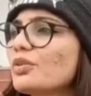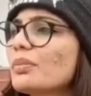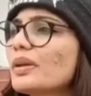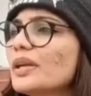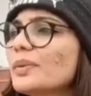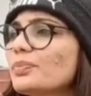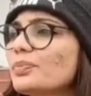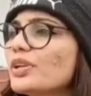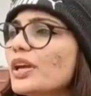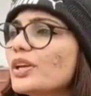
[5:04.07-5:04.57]
लाइनों
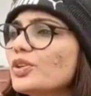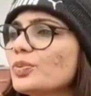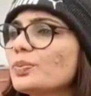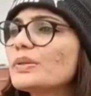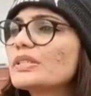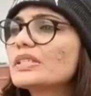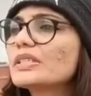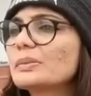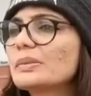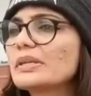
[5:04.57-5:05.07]
में ही पूरा
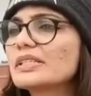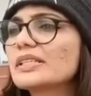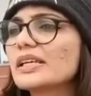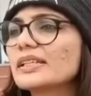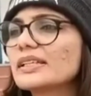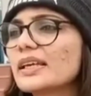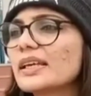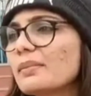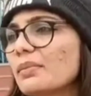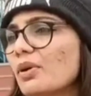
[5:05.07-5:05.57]
यूपी सिमट
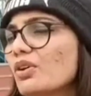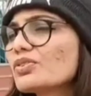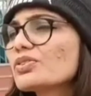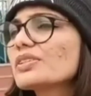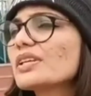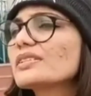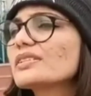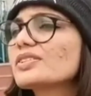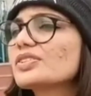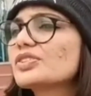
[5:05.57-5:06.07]
जाता है
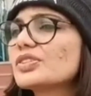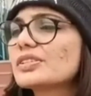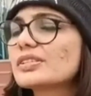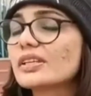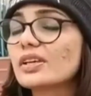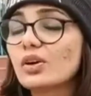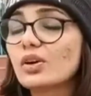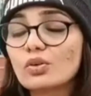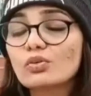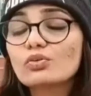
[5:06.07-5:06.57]
बहुत सी ऐसी
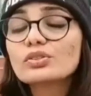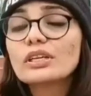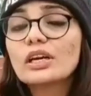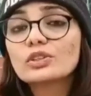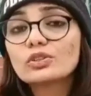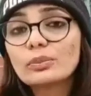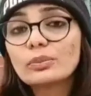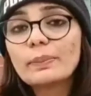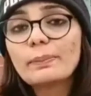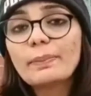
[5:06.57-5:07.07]
चीज़ें हैं और
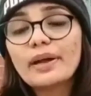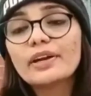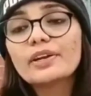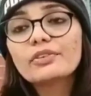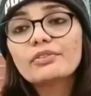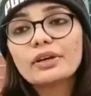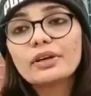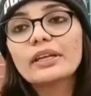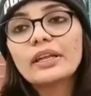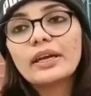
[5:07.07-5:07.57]
उसका तो भी
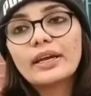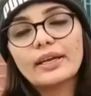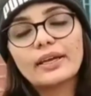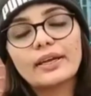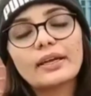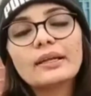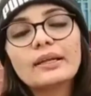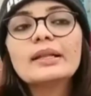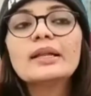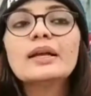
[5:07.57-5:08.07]
पार्ट वन
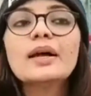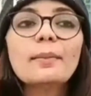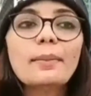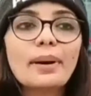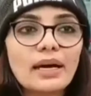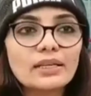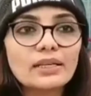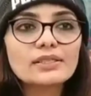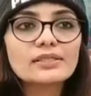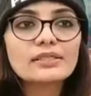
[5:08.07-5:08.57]
आया है
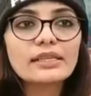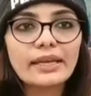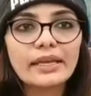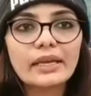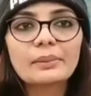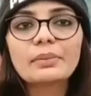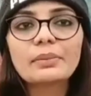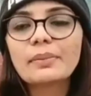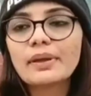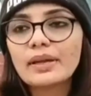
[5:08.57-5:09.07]
पार्ट
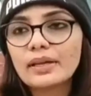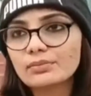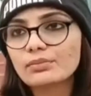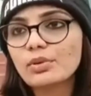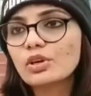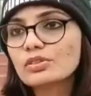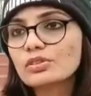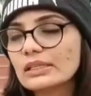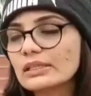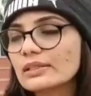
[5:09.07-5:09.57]
सेकेंड भी मैं
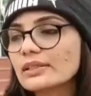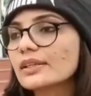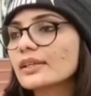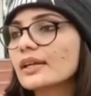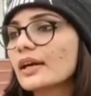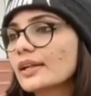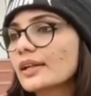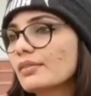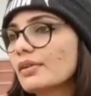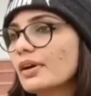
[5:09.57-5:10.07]
बहुत
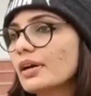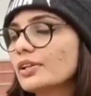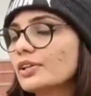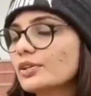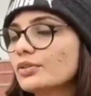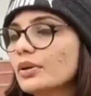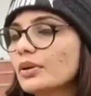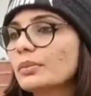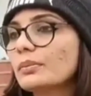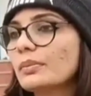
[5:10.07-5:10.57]
जल्दी गाने
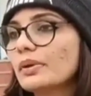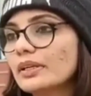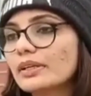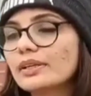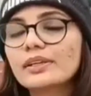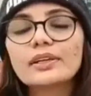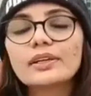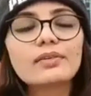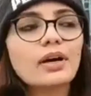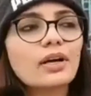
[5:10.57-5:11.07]
वाली हूँ अभी मैं
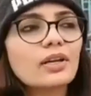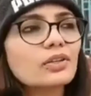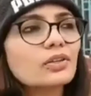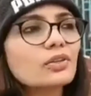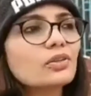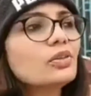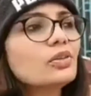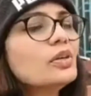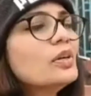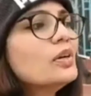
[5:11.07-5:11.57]
लिखने
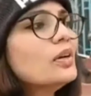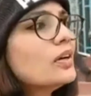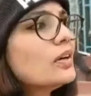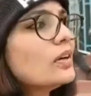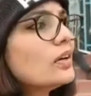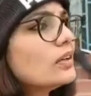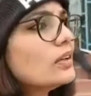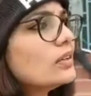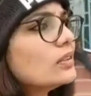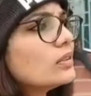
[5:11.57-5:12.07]
वाली हूँ
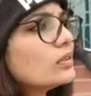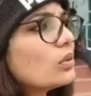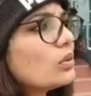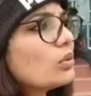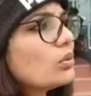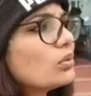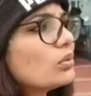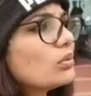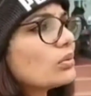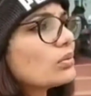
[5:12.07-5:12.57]

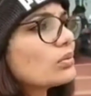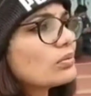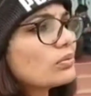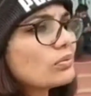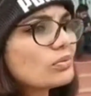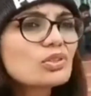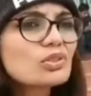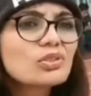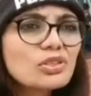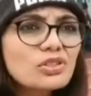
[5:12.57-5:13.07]
तो
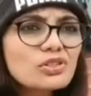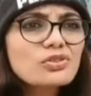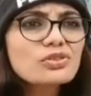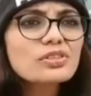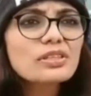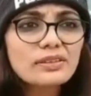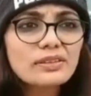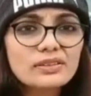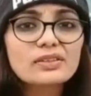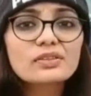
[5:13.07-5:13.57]
वो जो
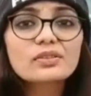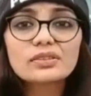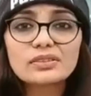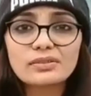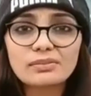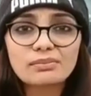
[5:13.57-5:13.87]
इश्यूज़ है